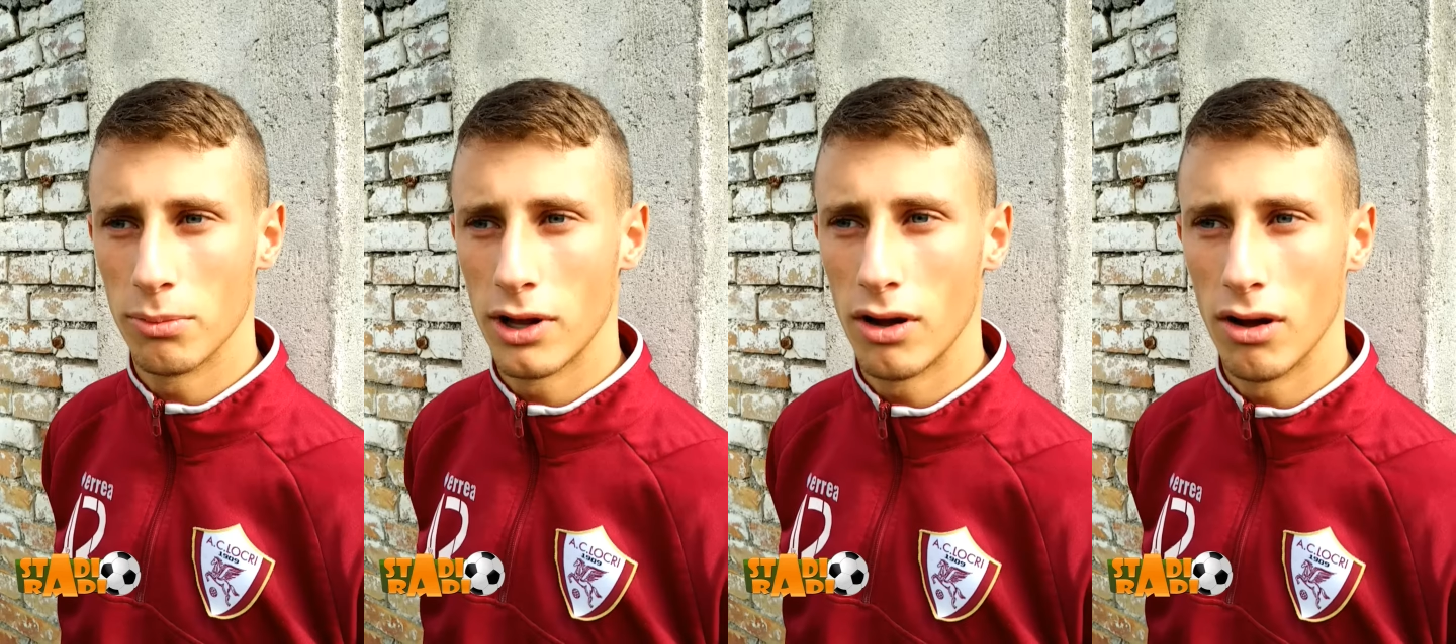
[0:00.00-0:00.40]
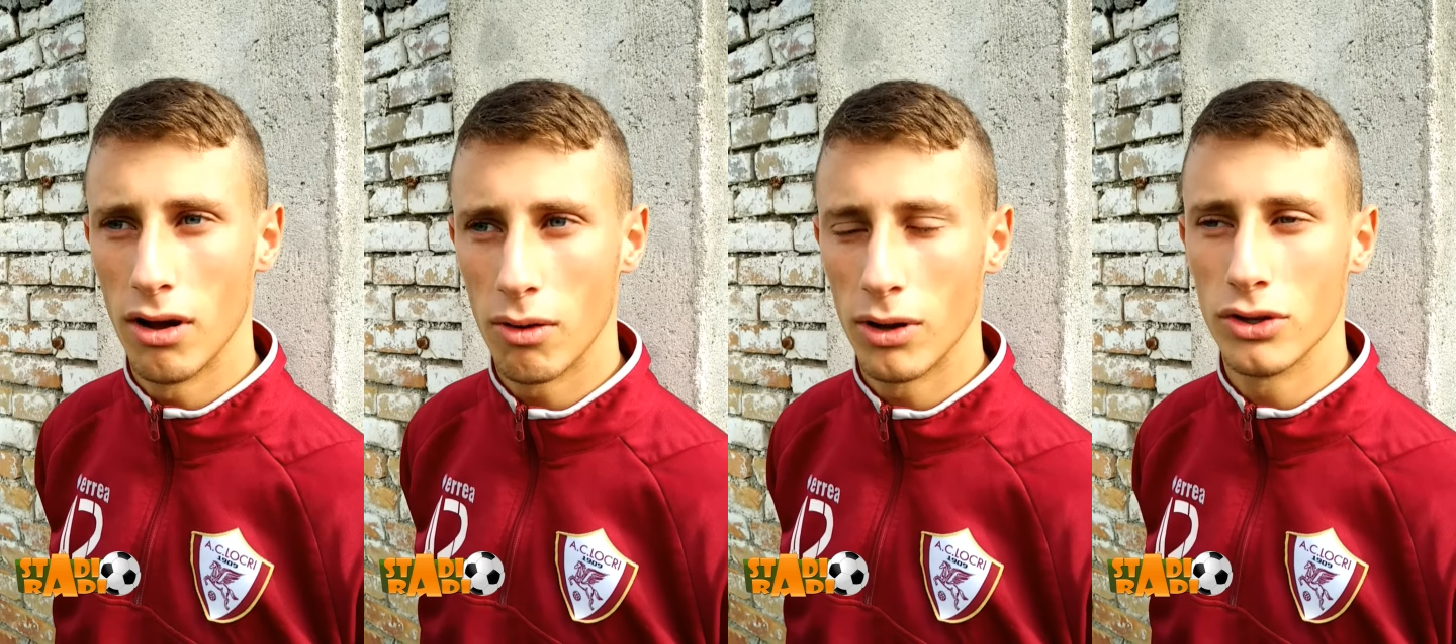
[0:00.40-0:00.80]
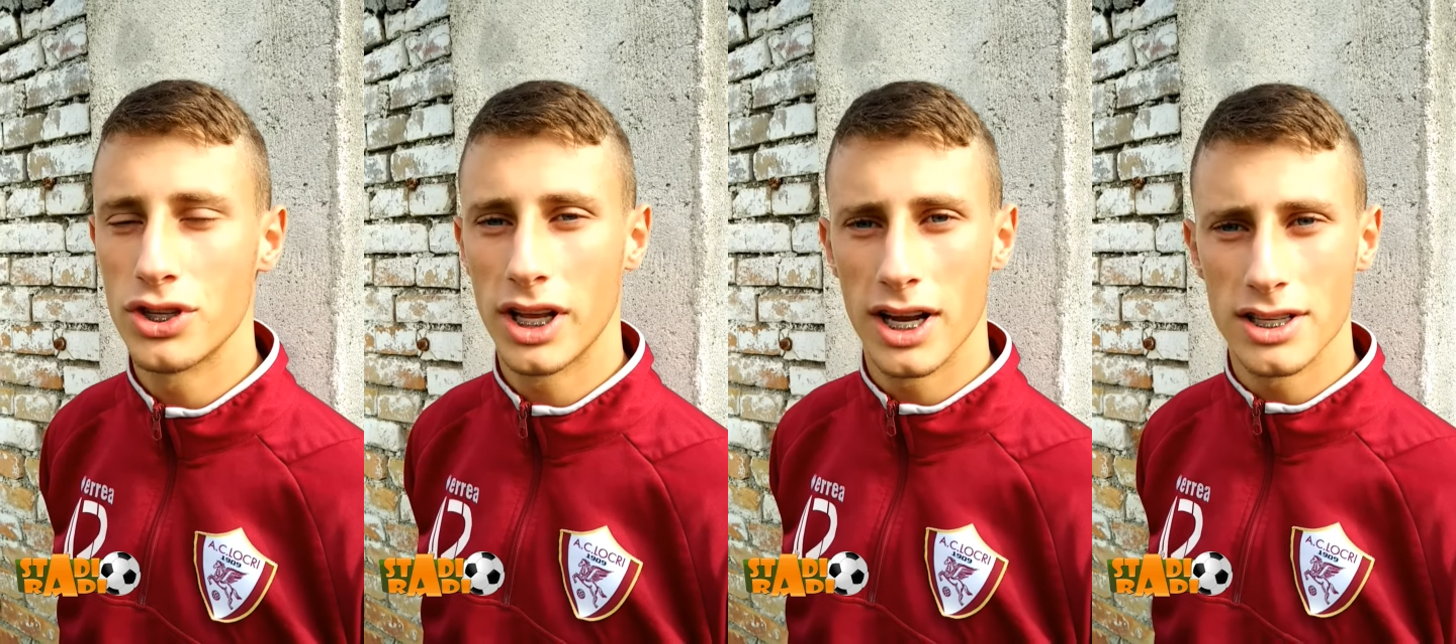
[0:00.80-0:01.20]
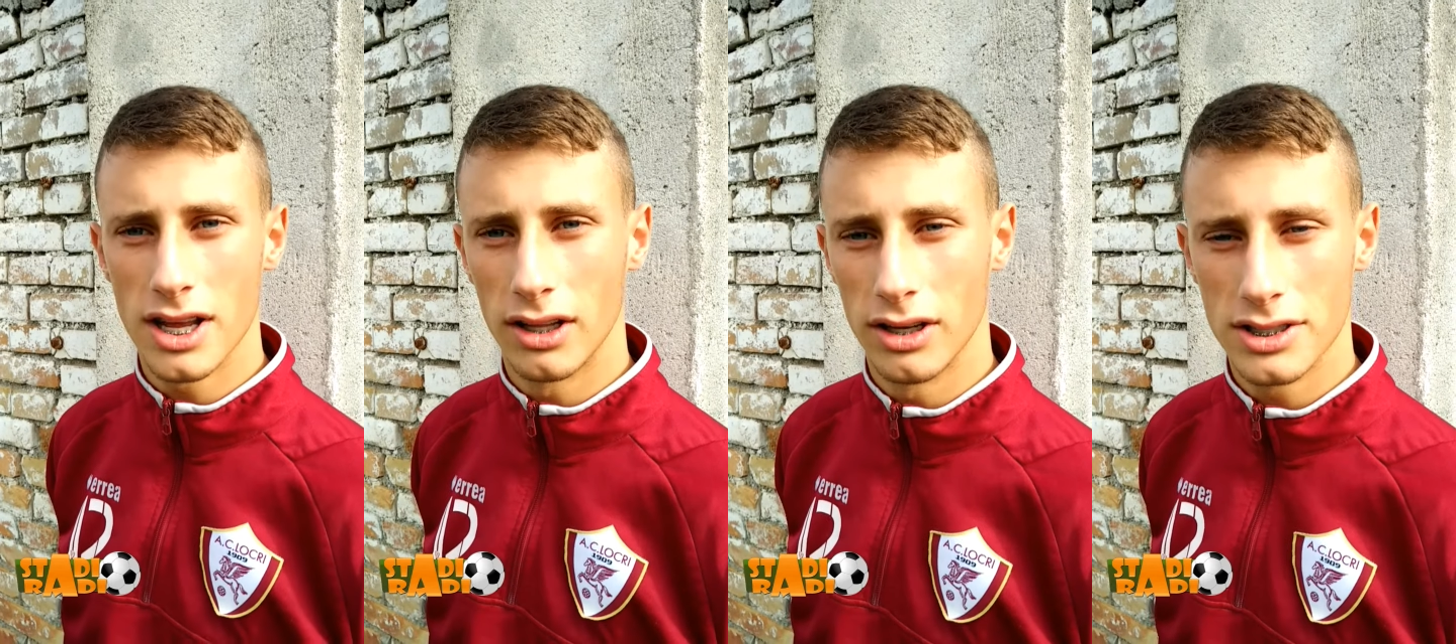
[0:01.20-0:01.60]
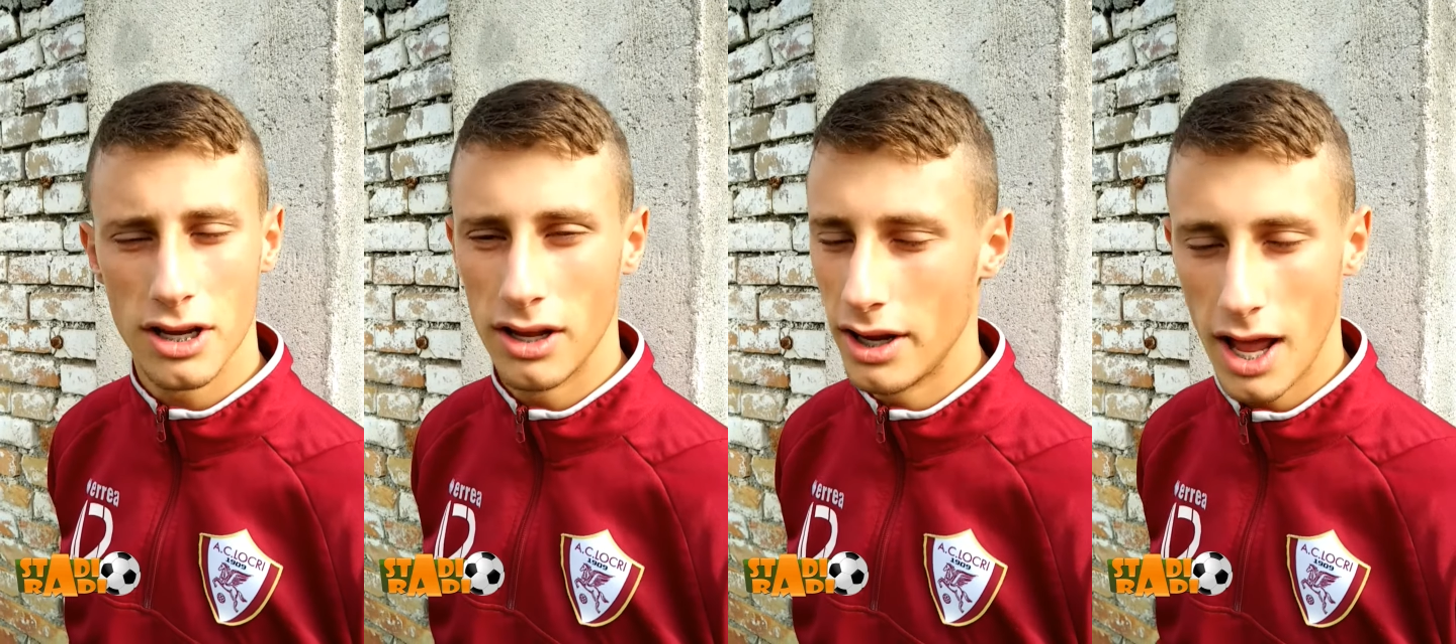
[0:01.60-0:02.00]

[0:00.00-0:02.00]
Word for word: però quando si crea ah, si,